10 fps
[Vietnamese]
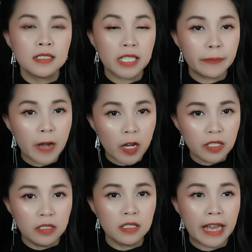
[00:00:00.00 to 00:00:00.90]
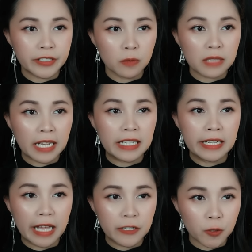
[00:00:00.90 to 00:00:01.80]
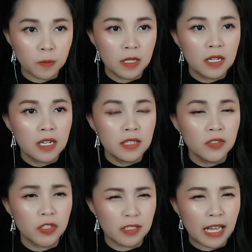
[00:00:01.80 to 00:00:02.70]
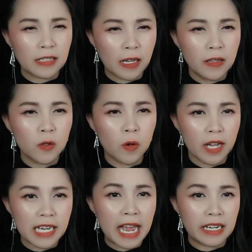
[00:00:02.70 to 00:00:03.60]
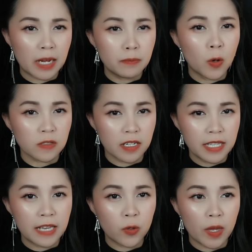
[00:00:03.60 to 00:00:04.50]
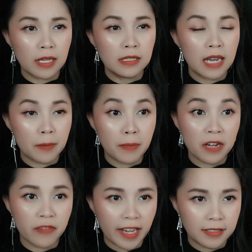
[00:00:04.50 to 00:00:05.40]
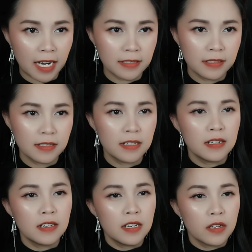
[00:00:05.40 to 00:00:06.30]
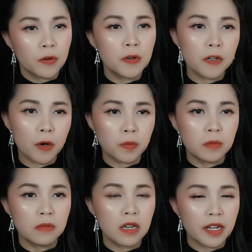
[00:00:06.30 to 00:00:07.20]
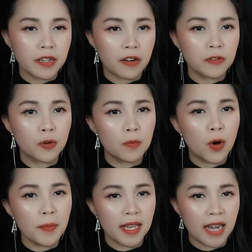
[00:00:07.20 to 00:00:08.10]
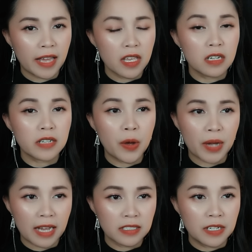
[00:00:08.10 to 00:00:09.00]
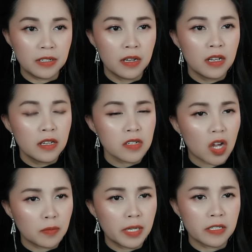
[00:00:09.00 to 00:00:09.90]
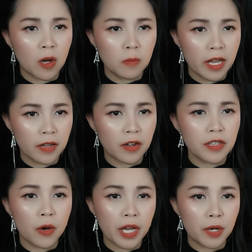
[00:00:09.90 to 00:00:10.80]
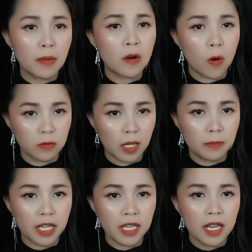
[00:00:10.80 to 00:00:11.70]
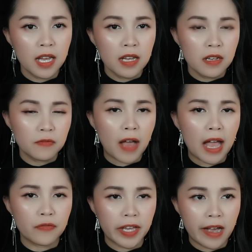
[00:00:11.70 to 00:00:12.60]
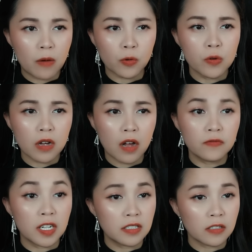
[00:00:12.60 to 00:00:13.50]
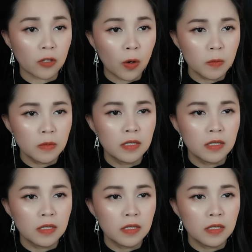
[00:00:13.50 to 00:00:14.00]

Tiếp đó nữa là trong tay thi thể Trúc, người ta thấy cô ấy đang nắm một sợi dây chuyền làm bằng vàng trắng. Cuối cùng, lời nói của bố mẹ nạn nhân đều khẳng định con mình không hề có dấu hiệu bất ổn tâm lý và việc học của con vẫn rất tốt.